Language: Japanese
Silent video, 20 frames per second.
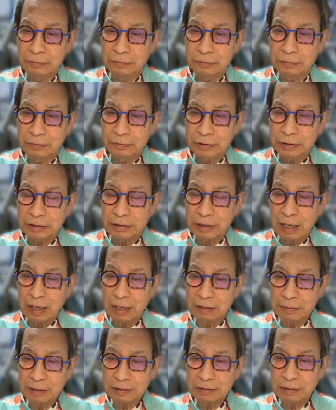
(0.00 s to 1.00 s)
従い
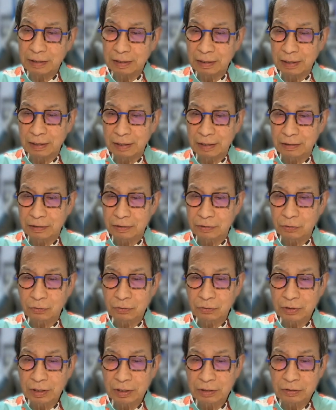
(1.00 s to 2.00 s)
ましてね、そこ
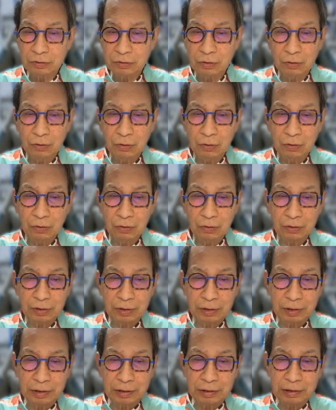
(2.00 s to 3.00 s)
でその、
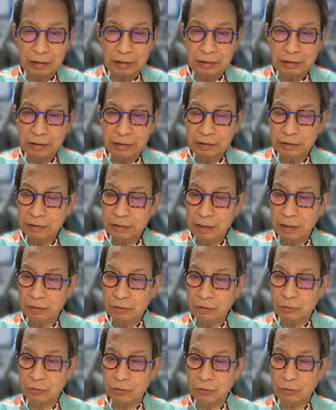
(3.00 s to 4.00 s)
木田先生
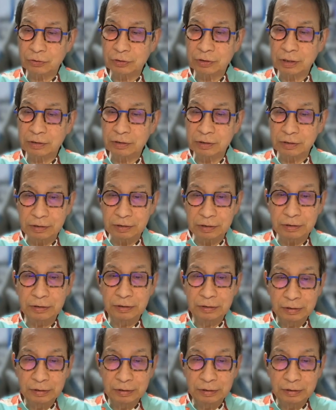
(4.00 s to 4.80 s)
と直接